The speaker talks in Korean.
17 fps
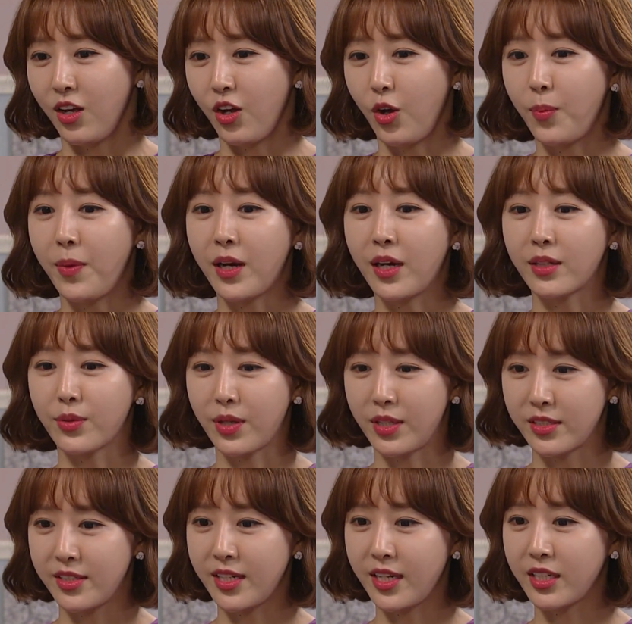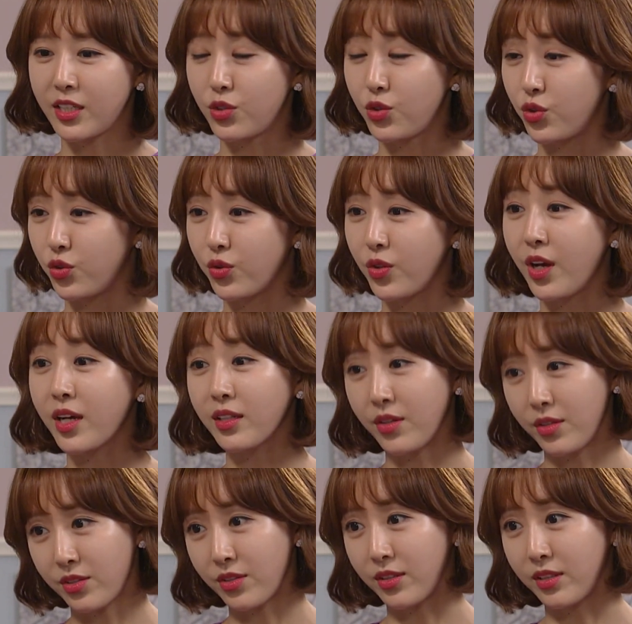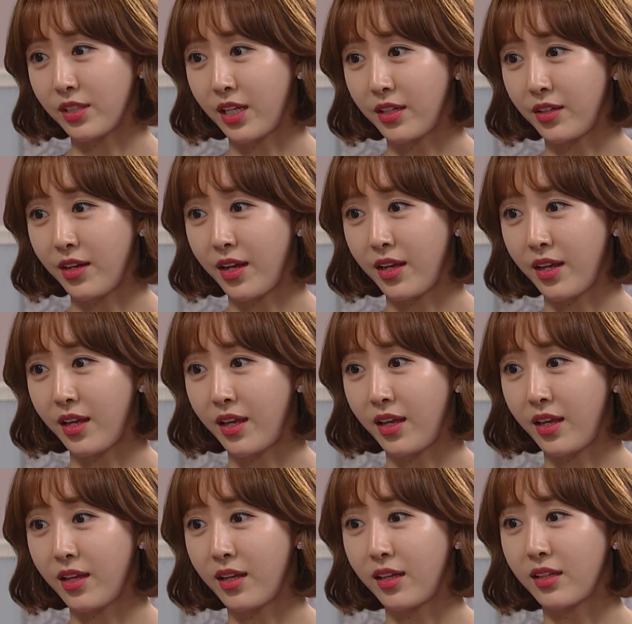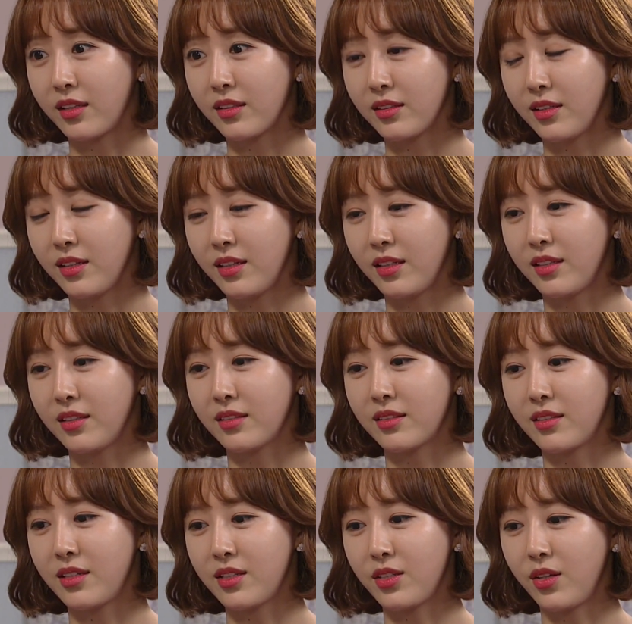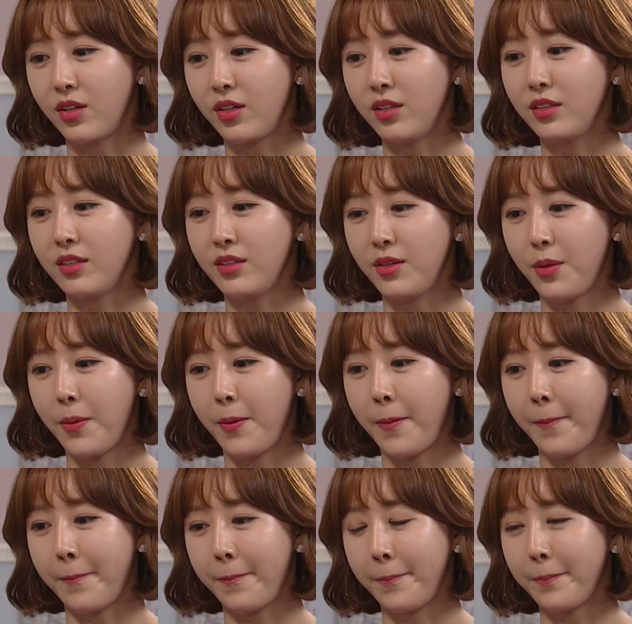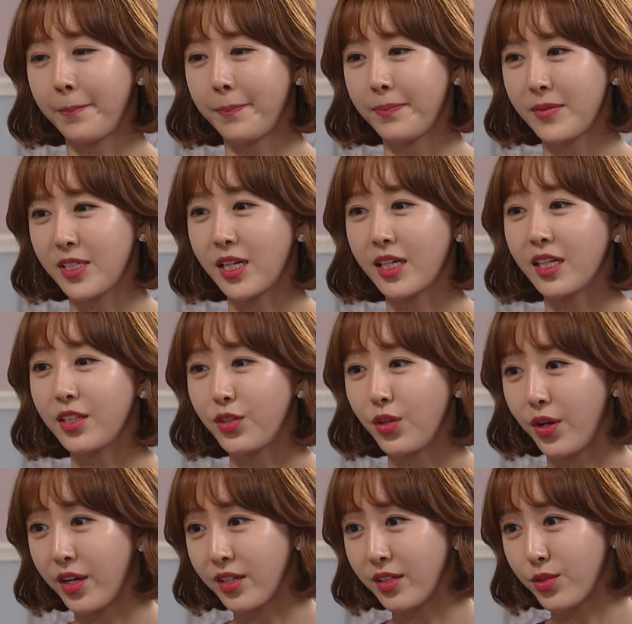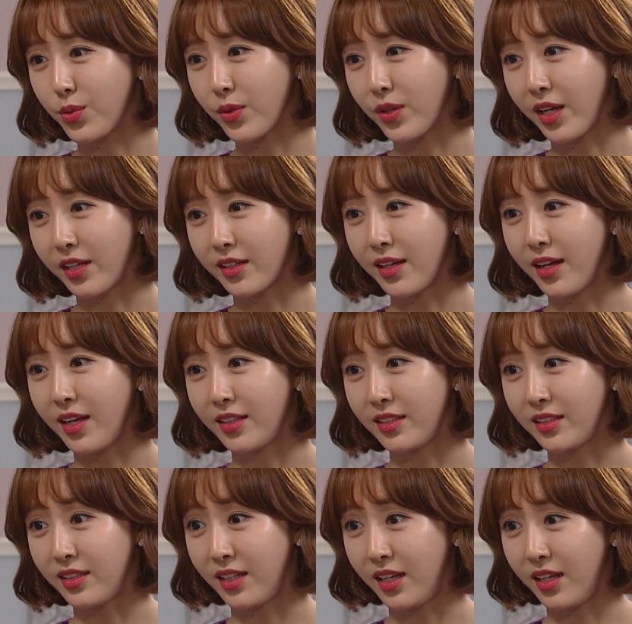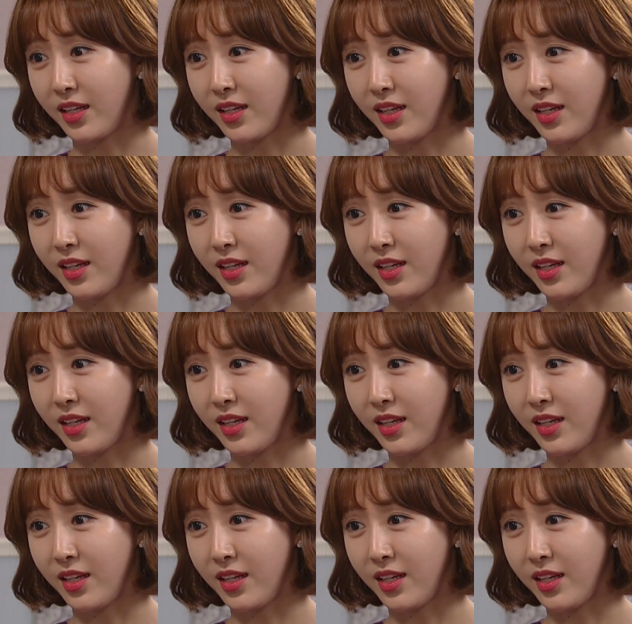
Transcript: 엄마가 굉장히 중요한 결정을 내려야 해. 그래서 잠깐 여행을 좀 갈까 하는데